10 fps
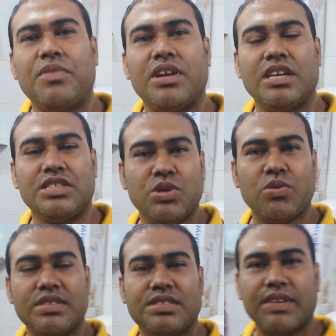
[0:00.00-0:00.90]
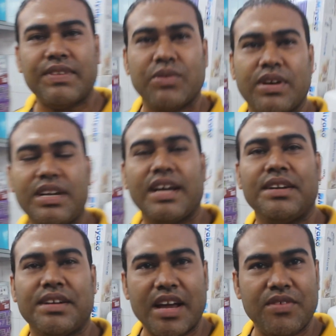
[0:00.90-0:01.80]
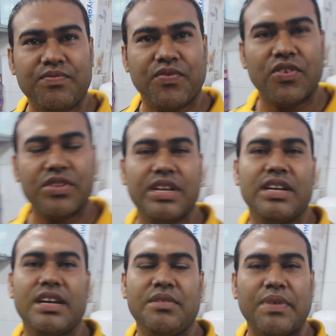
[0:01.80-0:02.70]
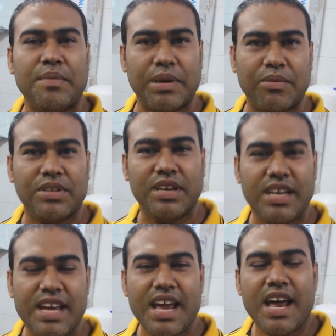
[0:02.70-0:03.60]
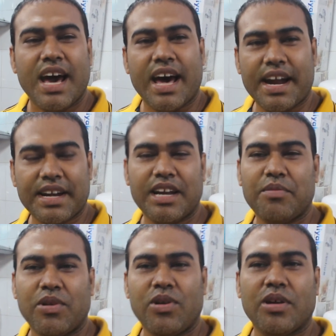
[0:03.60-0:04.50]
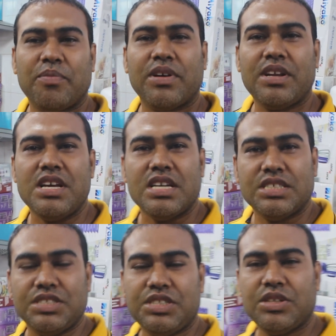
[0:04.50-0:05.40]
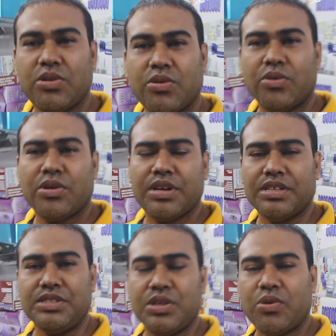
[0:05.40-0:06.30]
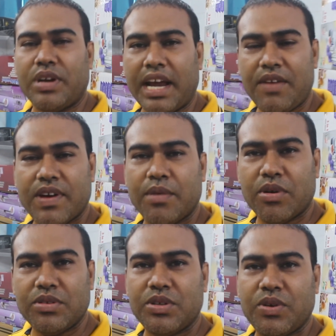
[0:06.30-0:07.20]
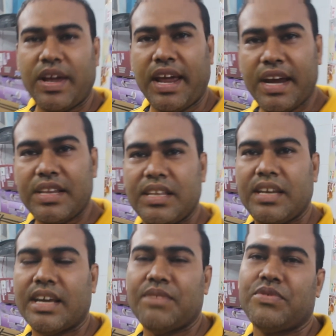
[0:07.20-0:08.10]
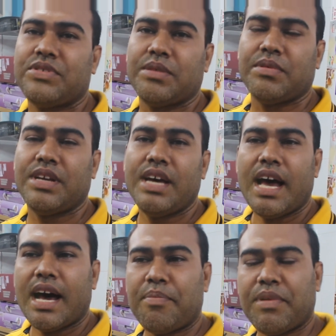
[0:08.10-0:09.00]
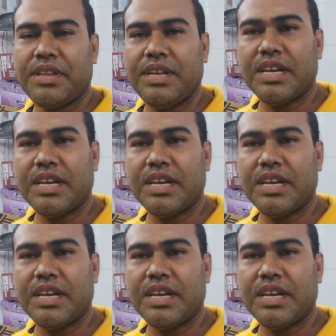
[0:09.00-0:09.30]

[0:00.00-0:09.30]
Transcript: আপনার জিরো ওয়ান সেভেন ওয়ান নাইন ফোর থ্রি নাইন ফাইভ ডাবল থ্রি আরেকটা নাম্বার হলো আপনার জিরো জিরো ওয়ান এইট ফাইভ ওয়ান জিরো এইট থ্রি নাইন ফোর সেভেন আপনার আচ্ছা।